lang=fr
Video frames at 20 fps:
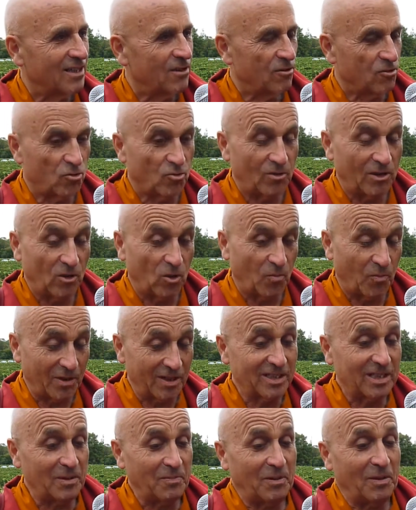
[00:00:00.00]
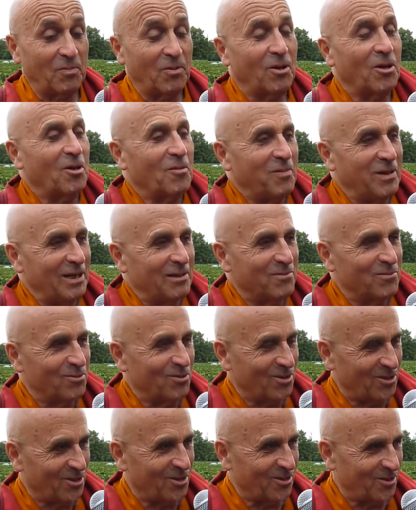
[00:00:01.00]
Donc je vois que le principal problème du
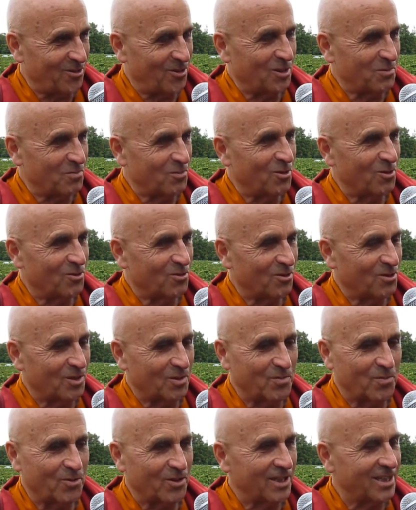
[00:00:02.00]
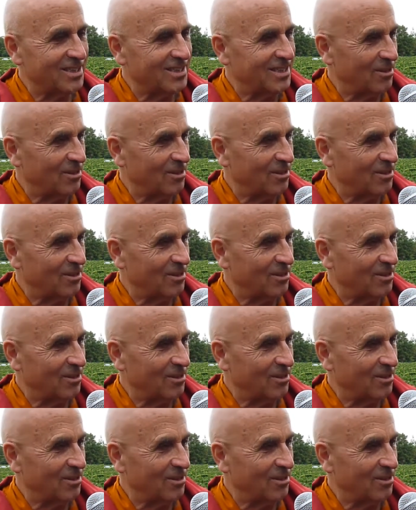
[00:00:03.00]
temps dans notre mode contemporain,